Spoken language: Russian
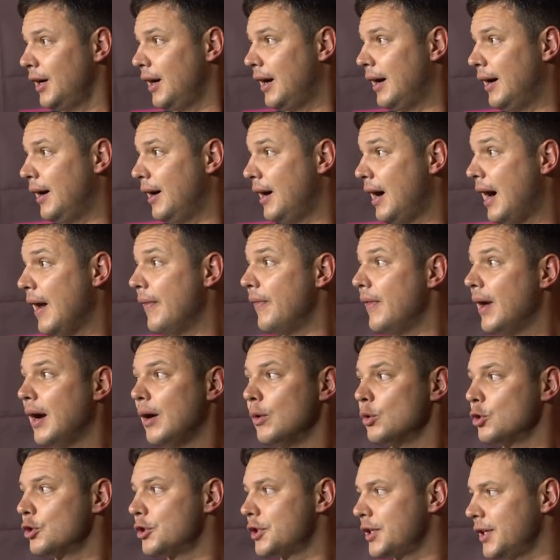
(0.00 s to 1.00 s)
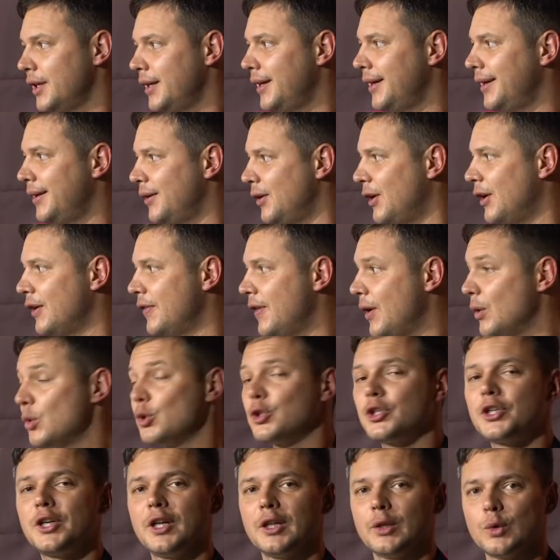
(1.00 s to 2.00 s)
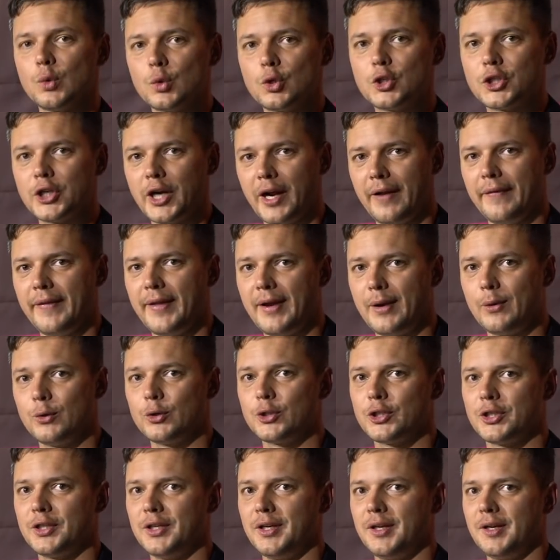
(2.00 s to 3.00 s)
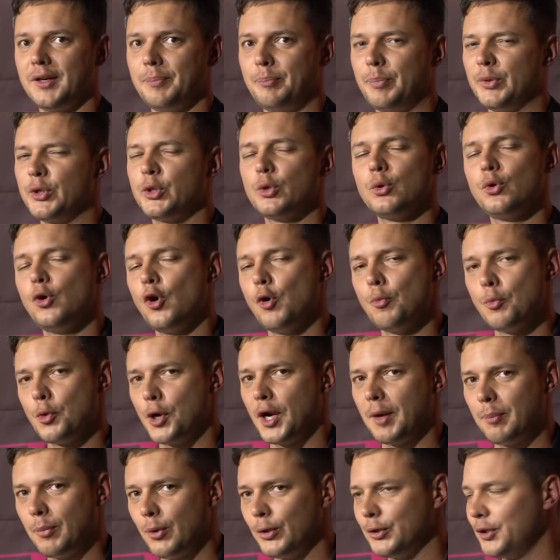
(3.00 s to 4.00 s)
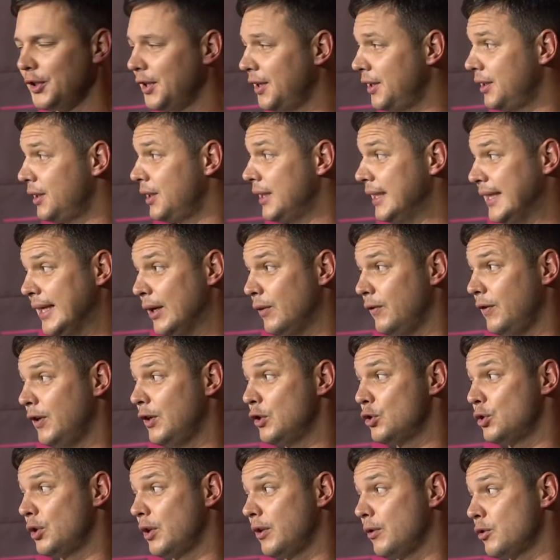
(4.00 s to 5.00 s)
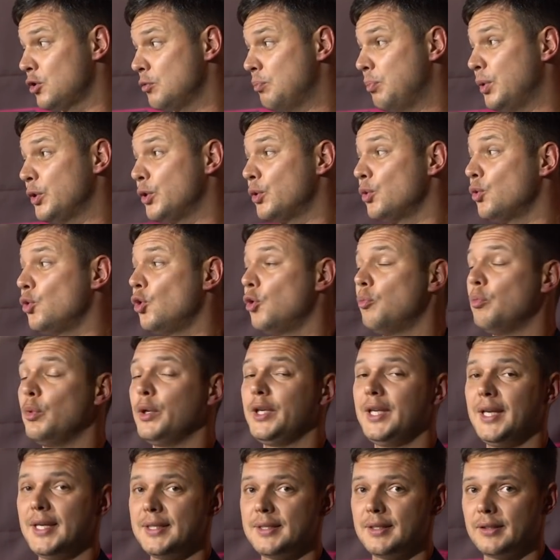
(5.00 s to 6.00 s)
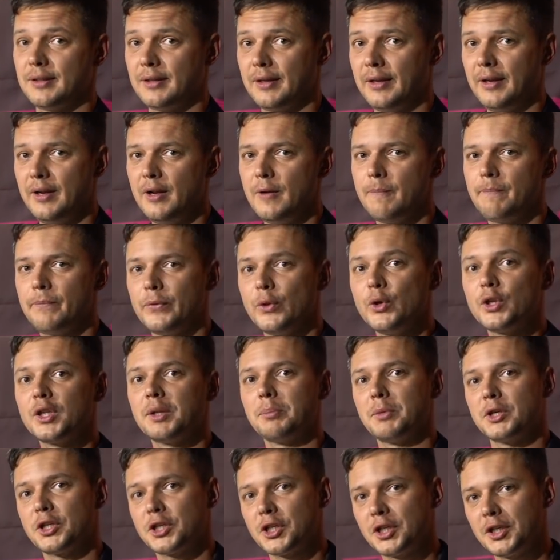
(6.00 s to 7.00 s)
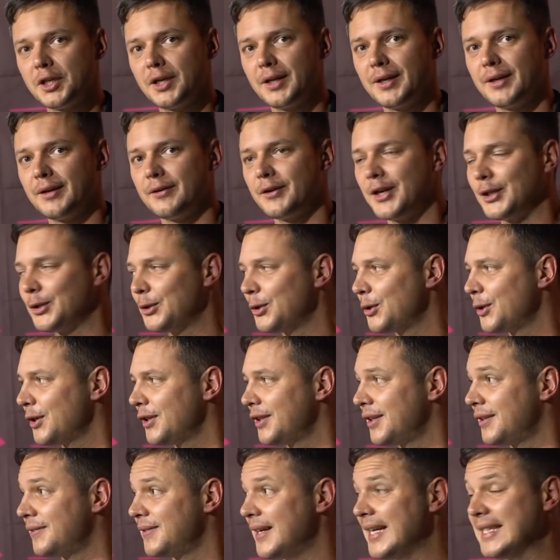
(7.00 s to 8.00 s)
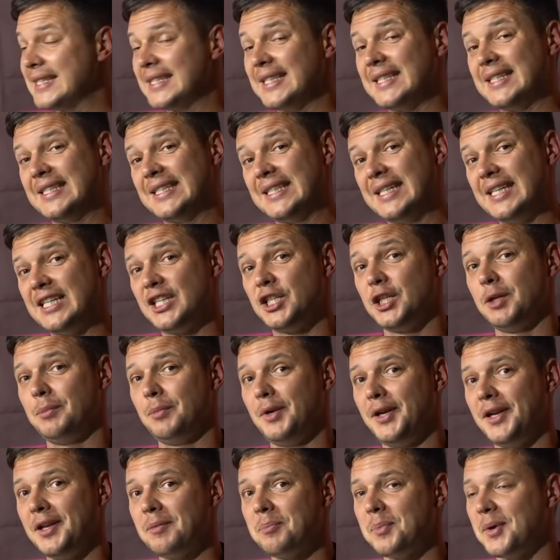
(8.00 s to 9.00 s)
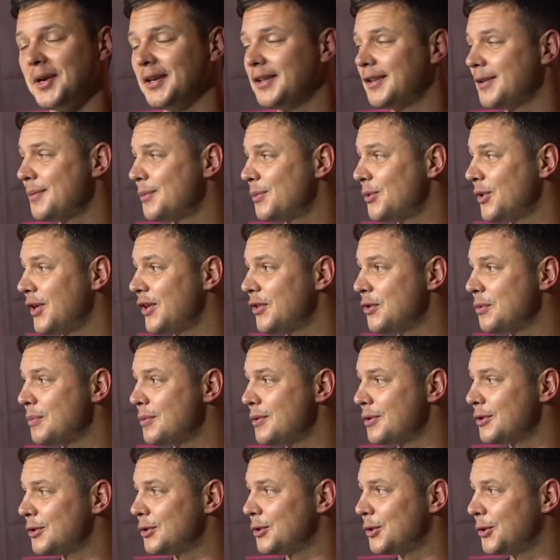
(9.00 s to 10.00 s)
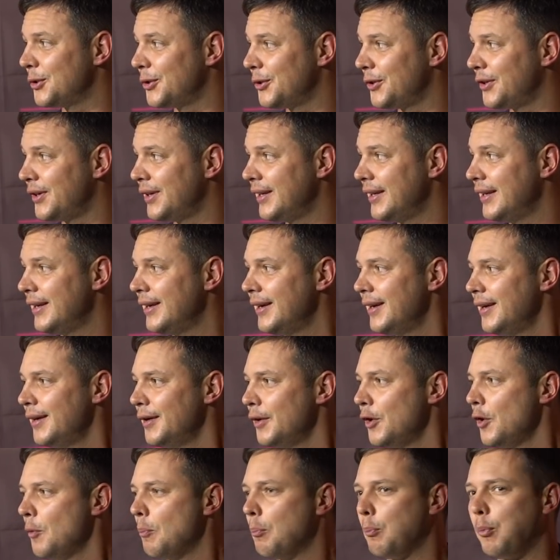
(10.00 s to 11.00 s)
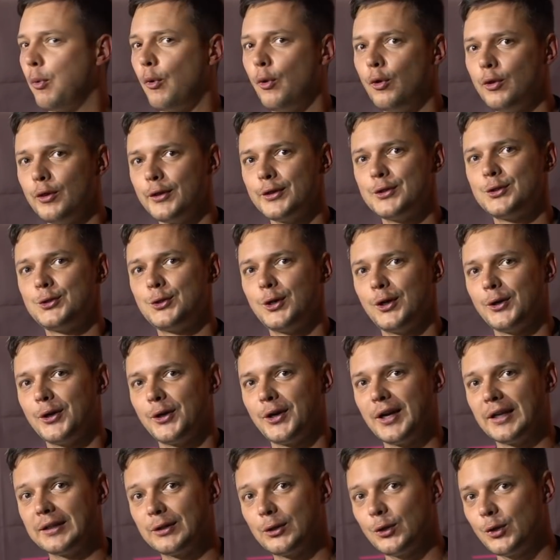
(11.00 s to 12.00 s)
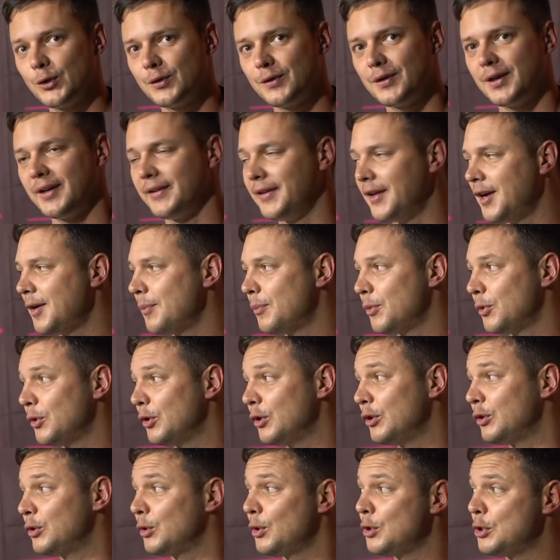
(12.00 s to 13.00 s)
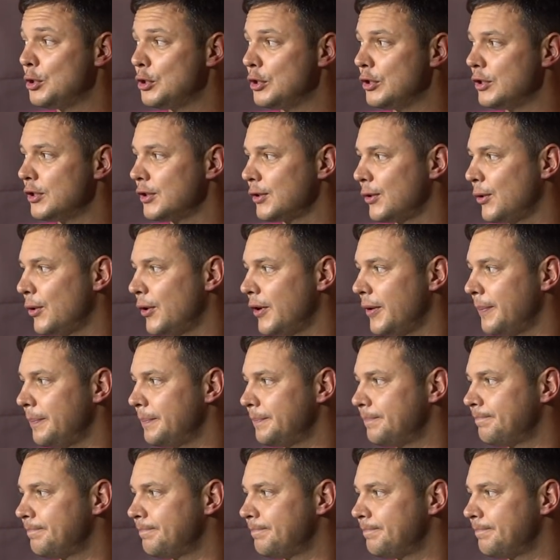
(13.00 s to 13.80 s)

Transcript: А, она уже, она уже лучше, она уже по-другому работает. Я уверен, что она уже по-другому едет. Но это машина, которой 20 с лишним лет, поэтому я думаю, что полностью готова она будет очень нескоро.